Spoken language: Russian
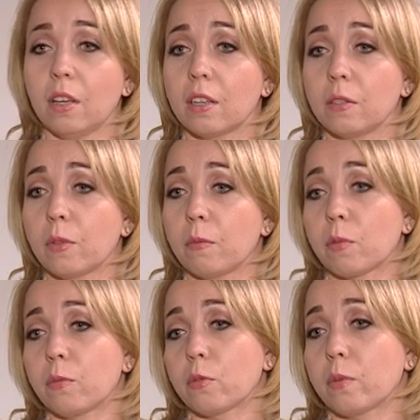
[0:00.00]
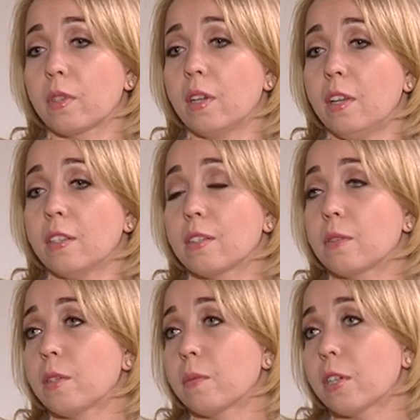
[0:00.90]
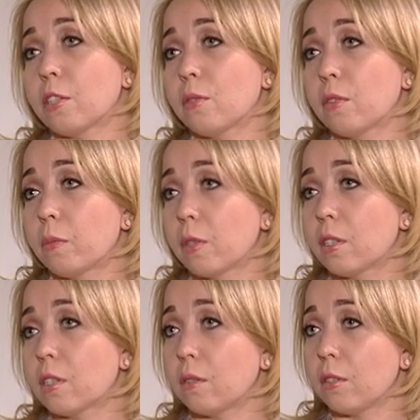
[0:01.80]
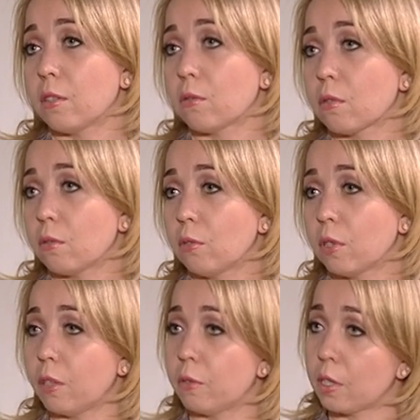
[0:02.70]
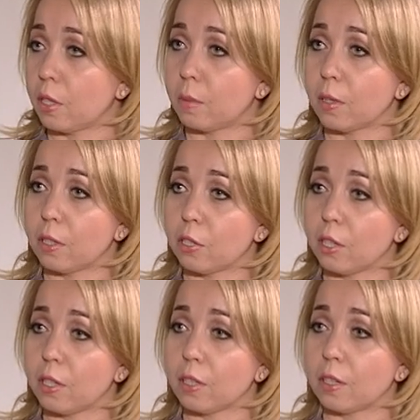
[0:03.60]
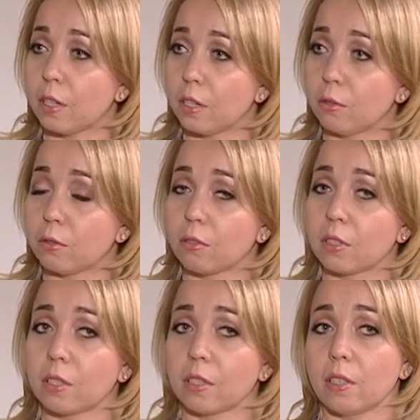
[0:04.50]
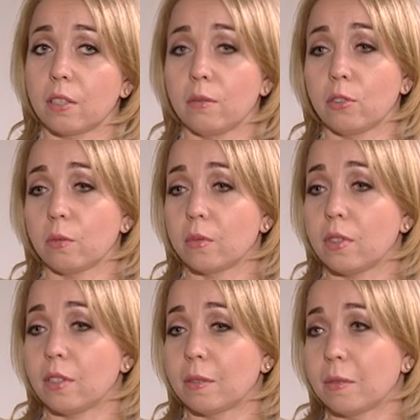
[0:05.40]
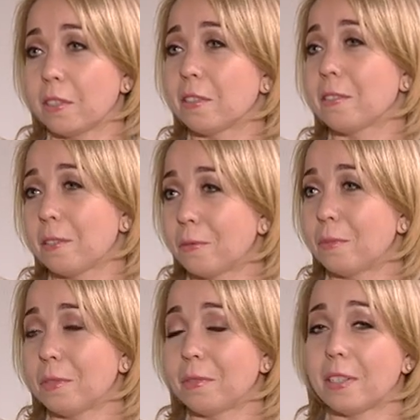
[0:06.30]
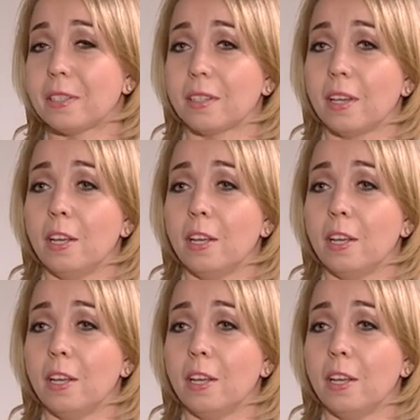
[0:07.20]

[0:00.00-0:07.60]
например, может быть, не совсем качественное предоставление услуг или в целом отношение к риэлтору на рынке недвижимости, нам хотелось его повысить.